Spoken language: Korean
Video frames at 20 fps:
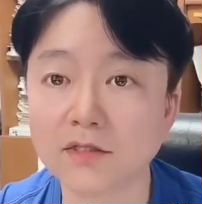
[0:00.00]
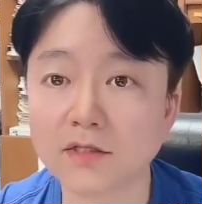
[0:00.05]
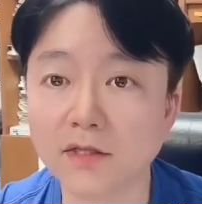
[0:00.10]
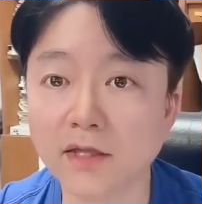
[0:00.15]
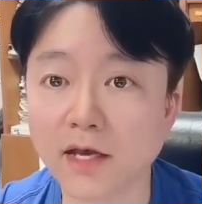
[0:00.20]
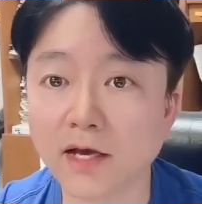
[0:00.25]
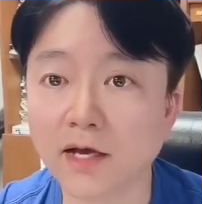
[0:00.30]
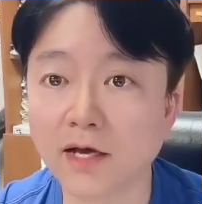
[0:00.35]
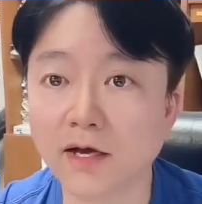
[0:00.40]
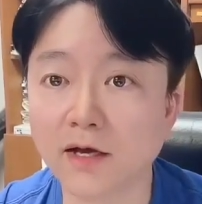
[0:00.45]

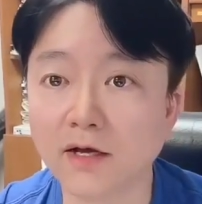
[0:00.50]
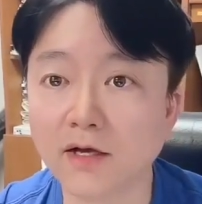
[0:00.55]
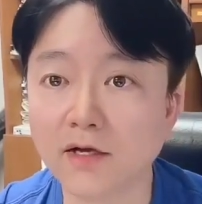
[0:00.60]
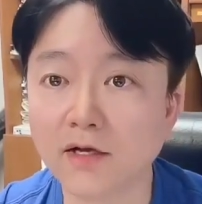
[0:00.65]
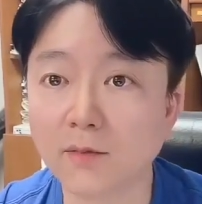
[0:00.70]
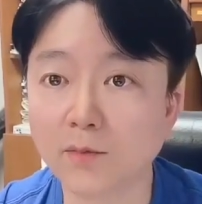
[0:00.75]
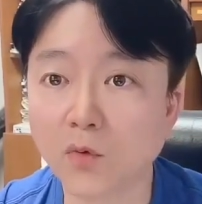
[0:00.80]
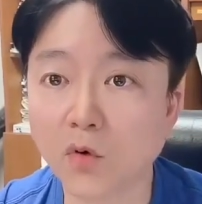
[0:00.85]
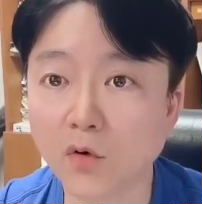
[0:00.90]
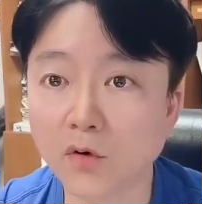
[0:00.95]
내가
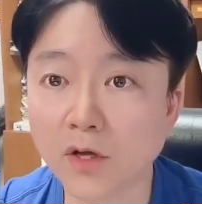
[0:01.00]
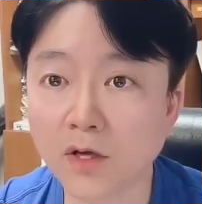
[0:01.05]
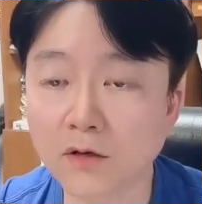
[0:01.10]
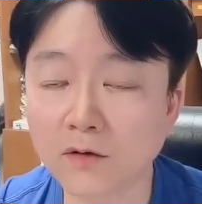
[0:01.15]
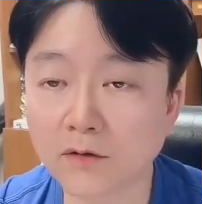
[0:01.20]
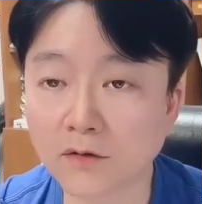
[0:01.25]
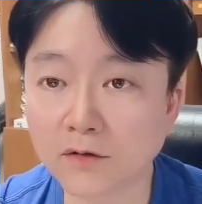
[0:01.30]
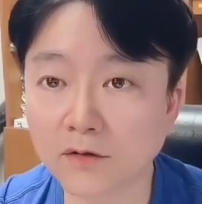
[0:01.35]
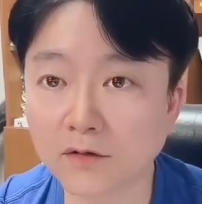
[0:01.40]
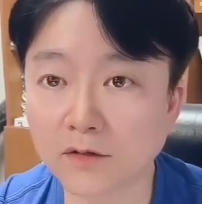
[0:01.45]
포기하는
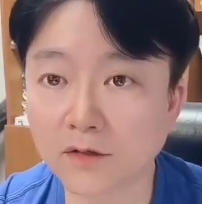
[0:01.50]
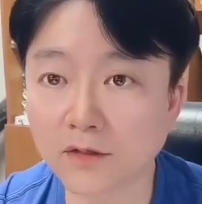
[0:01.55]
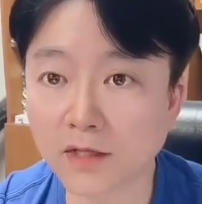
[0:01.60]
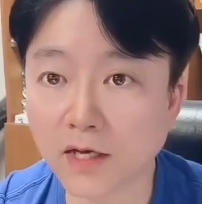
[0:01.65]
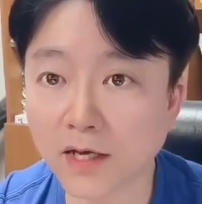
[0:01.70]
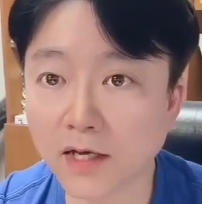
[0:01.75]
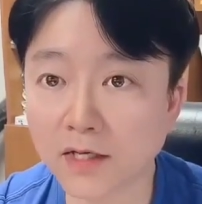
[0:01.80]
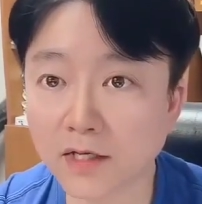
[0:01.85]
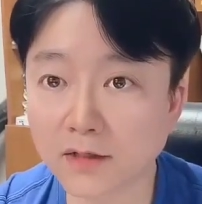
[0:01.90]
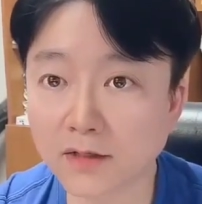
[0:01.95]
거는
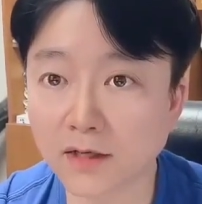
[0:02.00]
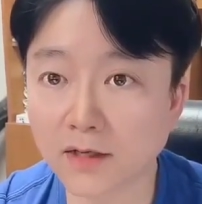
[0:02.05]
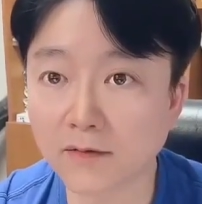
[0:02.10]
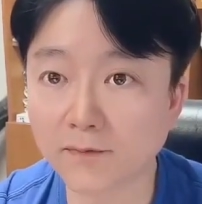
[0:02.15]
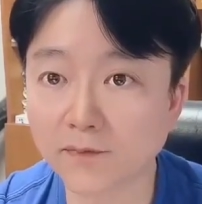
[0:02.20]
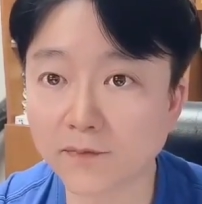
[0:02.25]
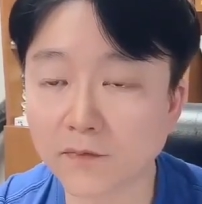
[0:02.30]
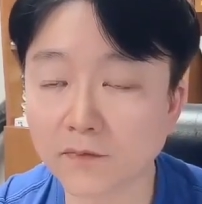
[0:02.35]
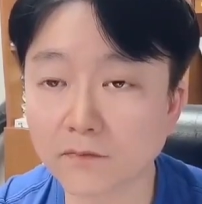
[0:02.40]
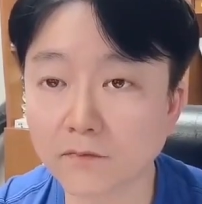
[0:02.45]
딱 하나다
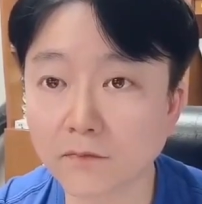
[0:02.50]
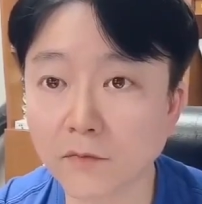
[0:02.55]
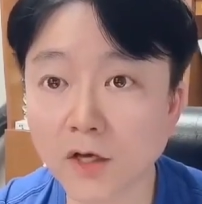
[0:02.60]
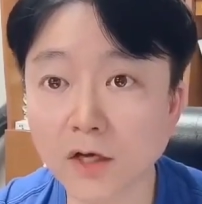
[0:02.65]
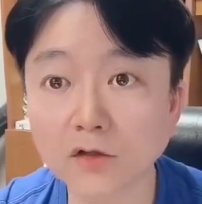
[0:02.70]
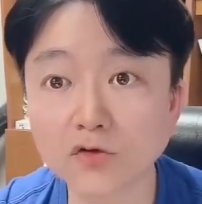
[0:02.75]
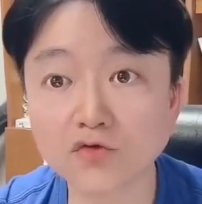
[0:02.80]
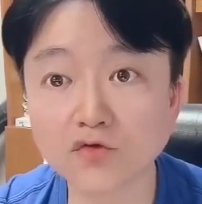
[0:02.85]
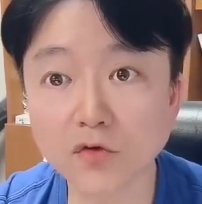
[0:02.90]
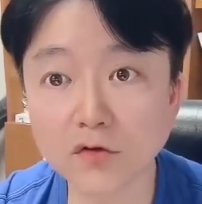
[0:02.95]

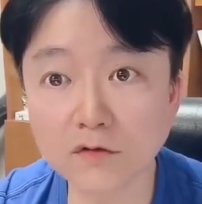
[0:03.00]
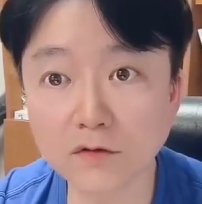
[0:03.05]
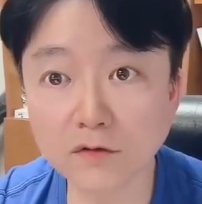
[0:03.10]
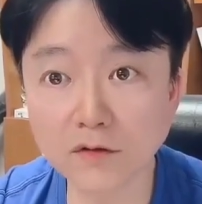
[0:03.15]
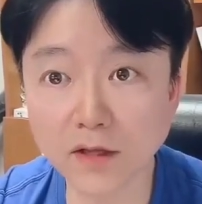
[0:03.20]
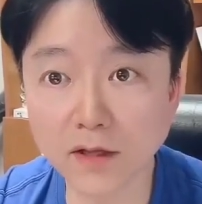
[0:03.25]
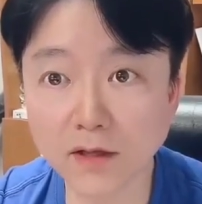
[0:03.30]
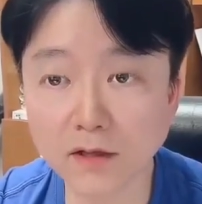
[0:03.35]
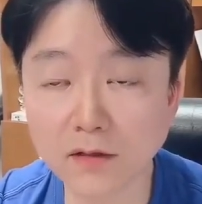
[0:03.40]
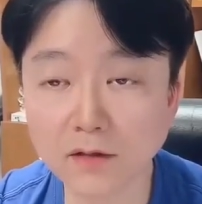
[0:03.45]
내가 죽었을
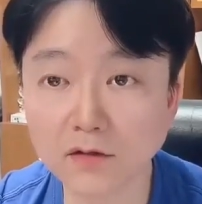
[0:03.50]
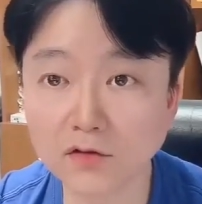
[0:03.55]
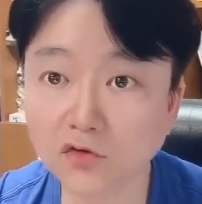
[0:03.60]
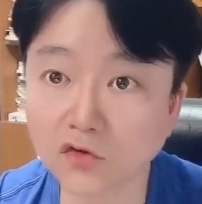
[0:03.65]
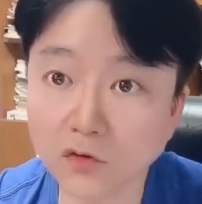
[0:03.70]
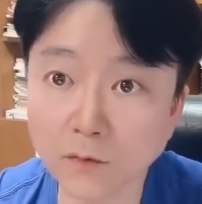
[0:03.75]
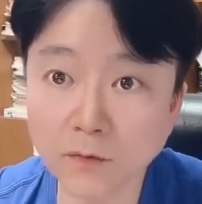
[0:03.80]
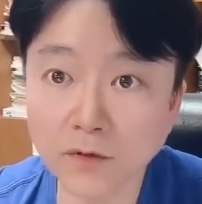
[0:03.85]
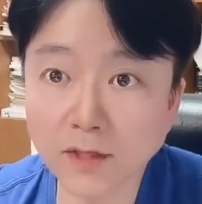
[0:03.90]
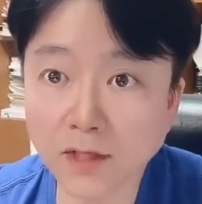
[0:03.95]
때
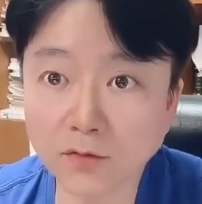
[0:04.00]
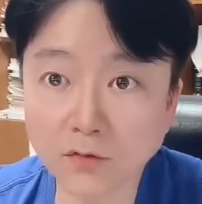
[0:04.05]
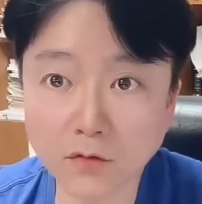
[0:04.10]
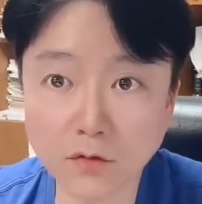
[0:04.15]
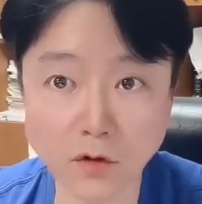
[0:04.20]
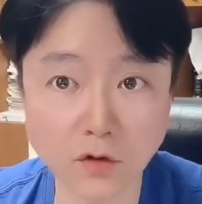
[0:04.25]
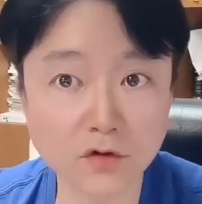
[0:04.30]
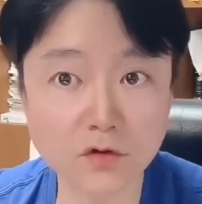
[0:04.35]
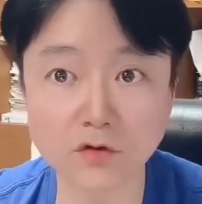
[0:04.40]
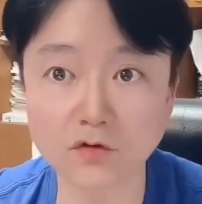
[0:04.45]
죽으면 나도
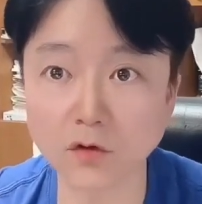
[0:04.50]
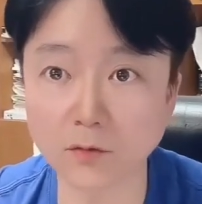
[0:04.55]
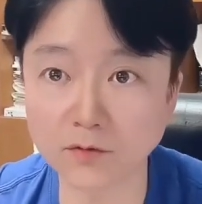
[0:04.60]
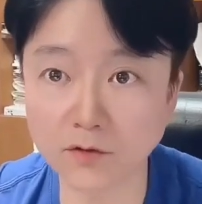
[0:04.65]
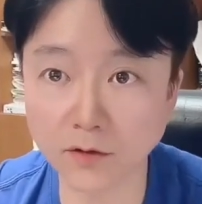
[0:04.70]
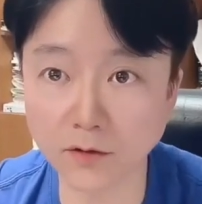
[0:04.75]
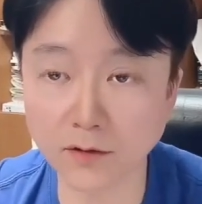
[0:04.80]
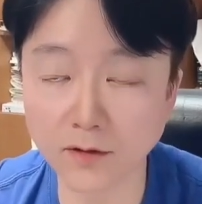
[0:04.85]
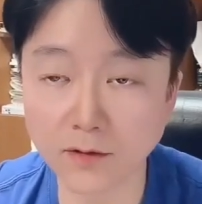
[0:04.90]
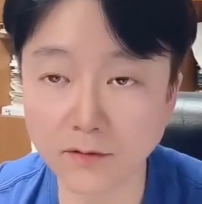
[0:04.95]
어쩔 수
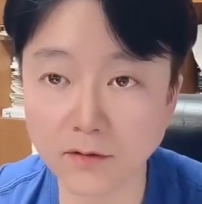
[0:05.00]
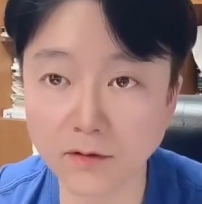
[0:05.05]
없어요